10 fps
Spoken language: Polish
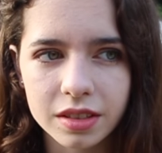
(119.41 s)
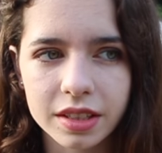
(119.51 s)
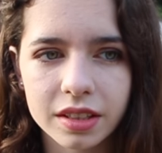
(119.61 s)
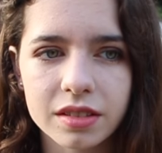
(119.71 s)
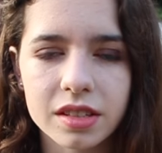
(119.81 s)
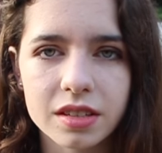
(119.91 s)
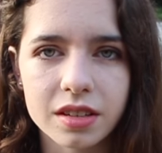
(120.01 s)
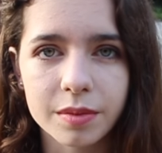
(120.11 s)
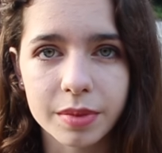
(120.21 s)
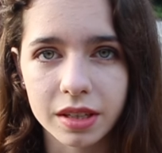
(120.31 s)
dlatego
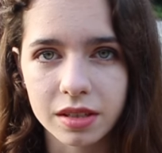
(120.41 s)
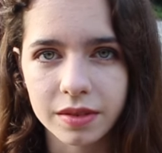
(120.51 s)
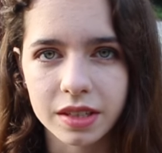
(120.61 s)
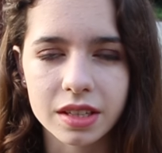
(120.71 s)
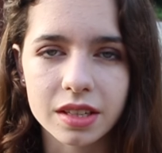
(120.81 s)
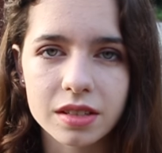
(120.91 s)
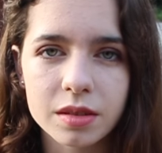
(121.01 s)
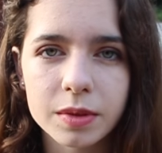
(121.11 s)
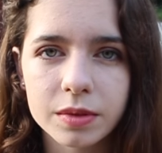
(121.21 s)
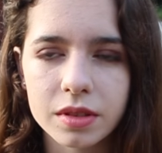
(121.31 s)
zaczęłam pracować nad
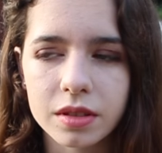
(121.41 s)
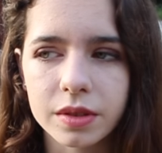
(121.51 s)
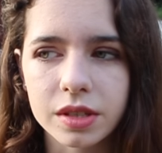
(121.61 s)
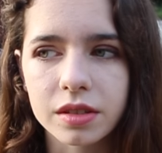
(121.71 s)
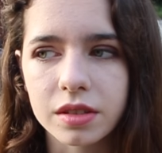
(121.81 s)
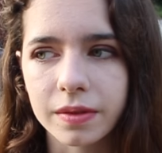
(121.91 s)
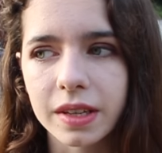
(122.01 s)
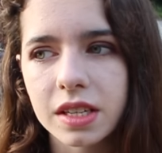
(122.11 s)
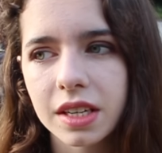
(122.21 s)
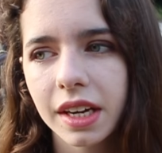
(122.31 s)
sobą, zdrowo się odżywiać